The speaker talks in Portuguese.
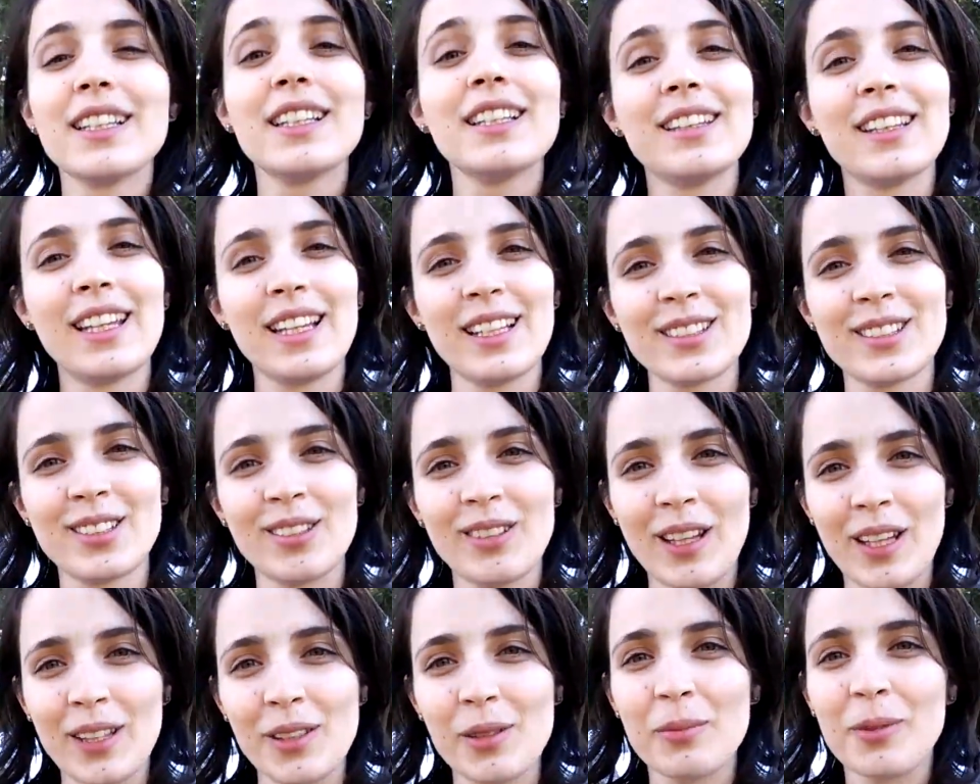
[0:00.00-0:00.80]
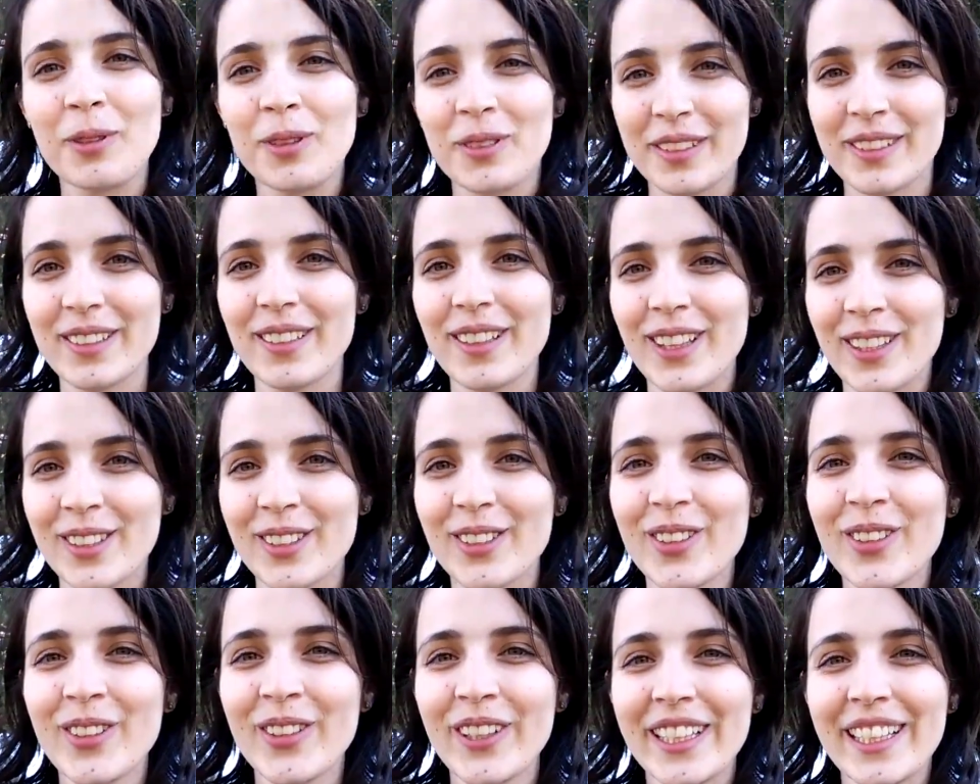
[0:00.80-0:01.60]
que tem seu lado bom e seu
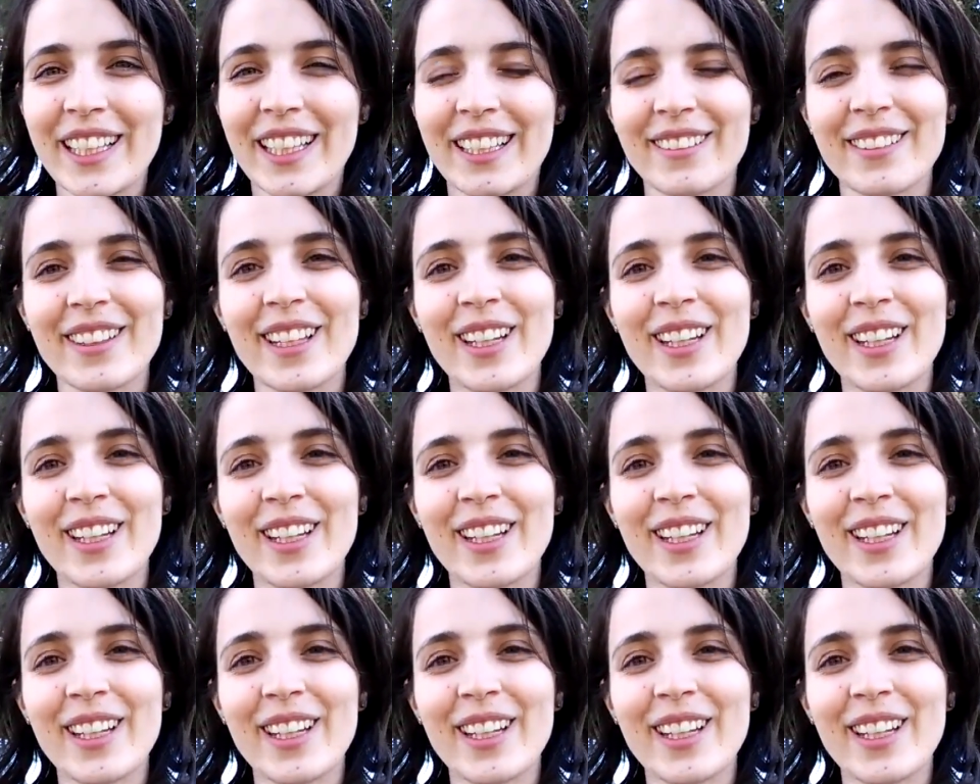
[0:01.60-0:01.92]
lado ruim, né?